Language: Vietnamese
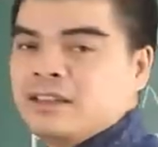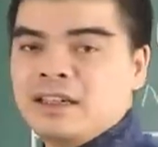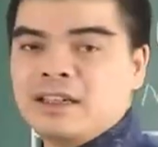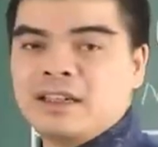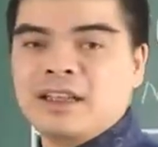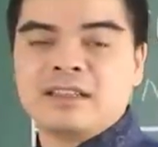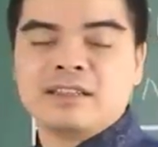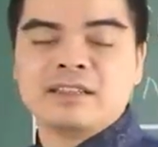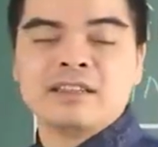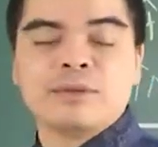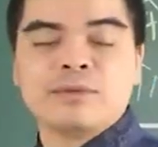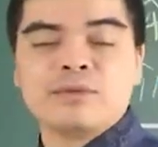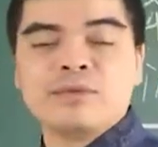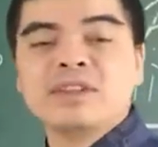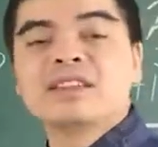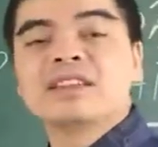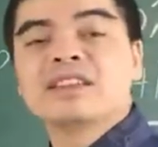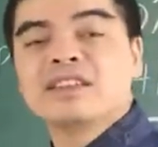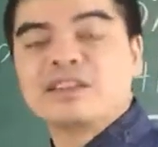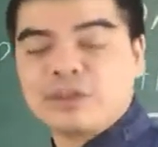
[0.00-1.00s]
là những người
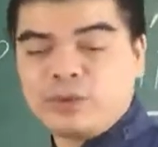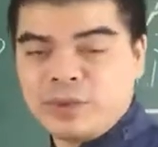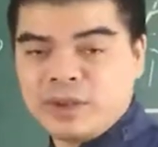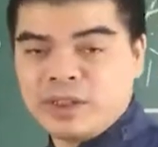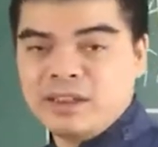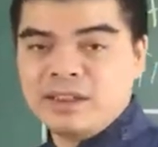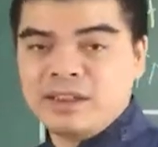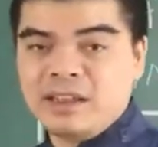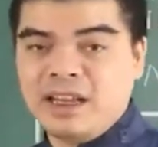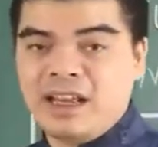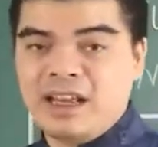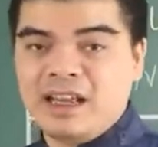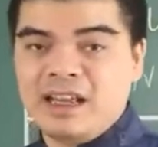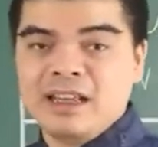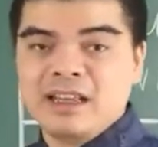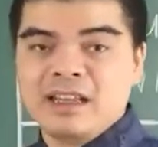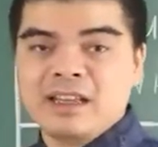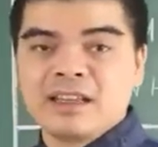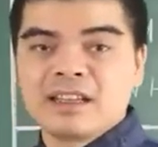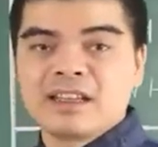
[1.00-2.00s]
phi ra tiền tuyến để
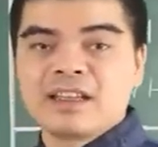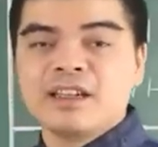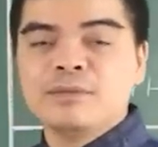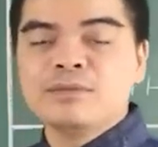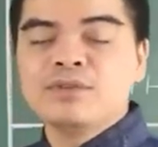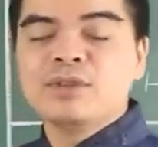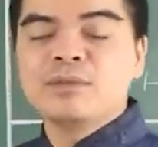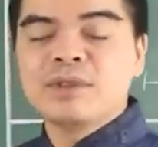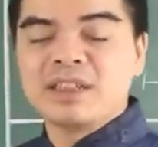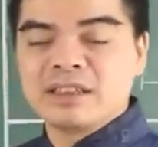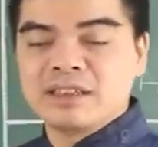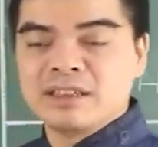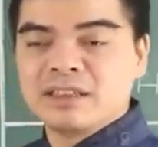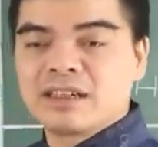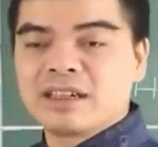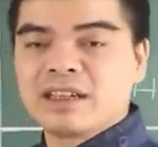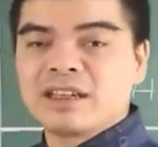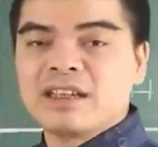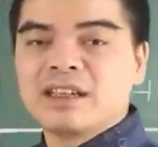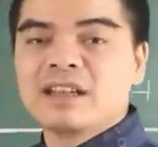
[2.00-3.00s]
kiếm cho mình
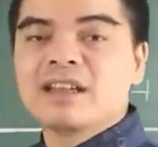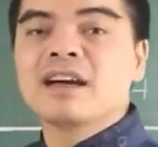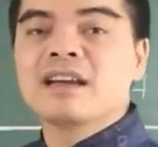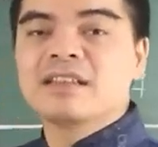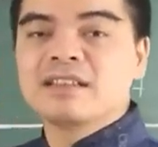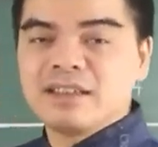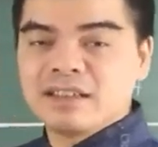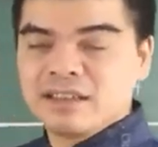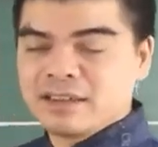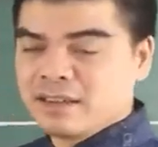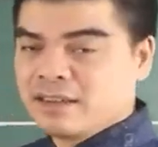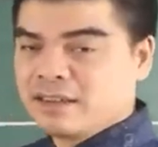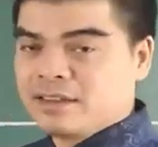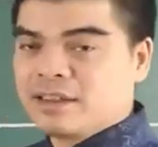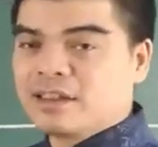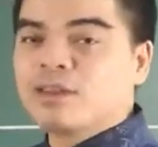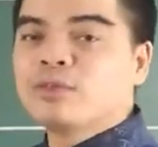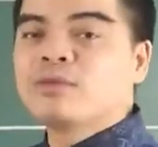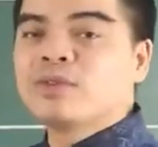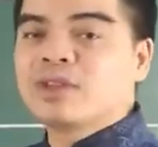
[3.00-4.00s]
những cái lợi ích
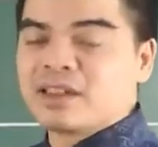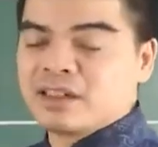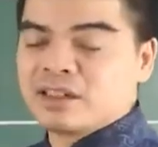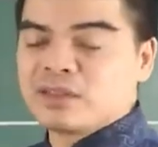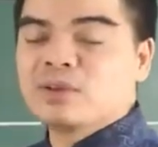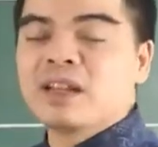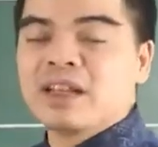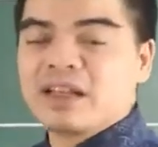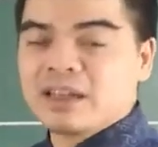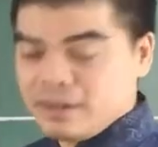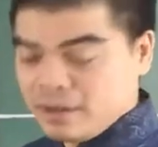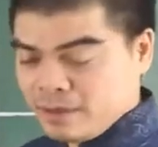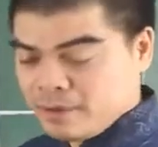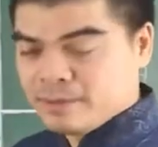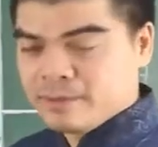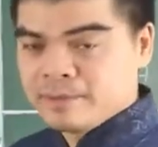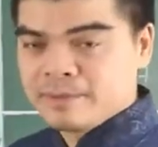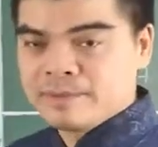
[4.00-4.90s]
những công việc được tốt lành hơn